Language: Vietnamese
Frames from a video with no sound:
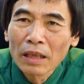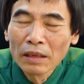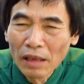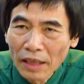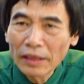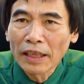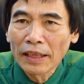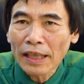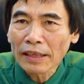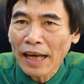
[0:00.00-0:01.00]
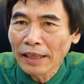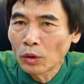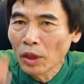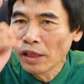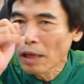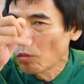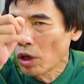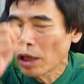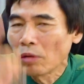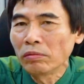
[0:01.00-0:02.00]
người chỉ ra tái duy nhất một
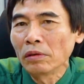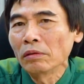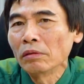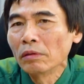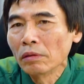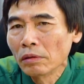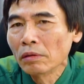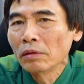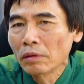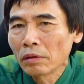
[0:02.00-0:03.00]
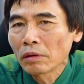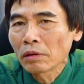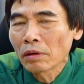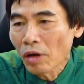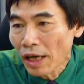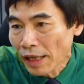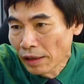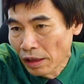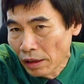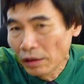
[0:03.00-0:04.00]
người đúng đó là cái
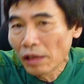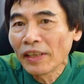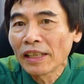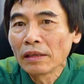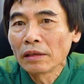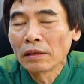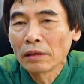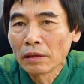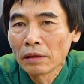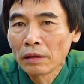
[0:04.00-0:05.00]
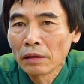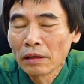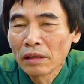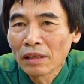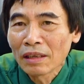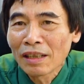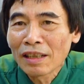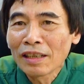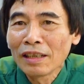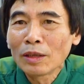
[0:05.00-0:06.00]
người nhân viên
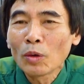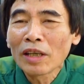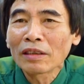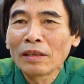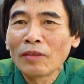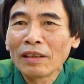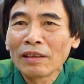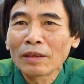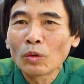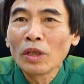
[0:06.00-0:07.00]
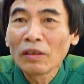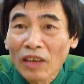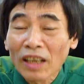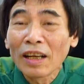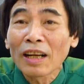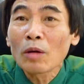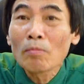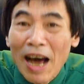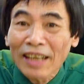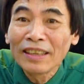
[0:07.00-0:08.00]
đằng này đi thuê tư vấn này tư vấn là nó
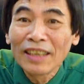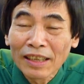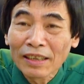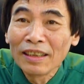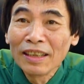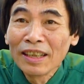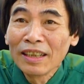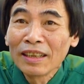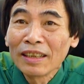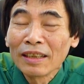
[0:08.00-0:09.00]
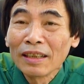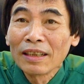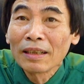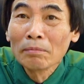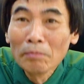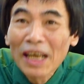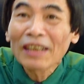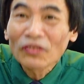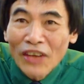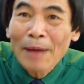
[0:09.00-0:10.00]
bán những
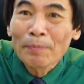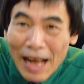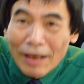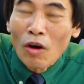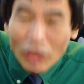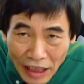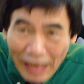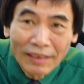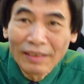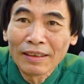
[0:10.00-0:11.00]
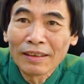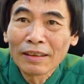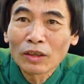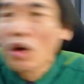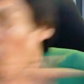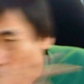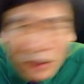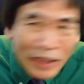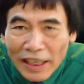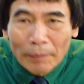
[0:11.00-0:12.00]
biện pháp đã có sẵn cho mọi
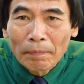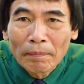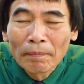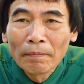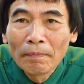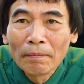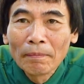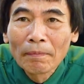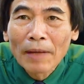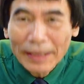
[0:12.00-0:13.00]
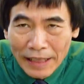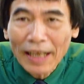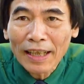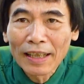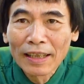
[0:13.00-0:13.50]
doanh nghiệp các chị ạ à,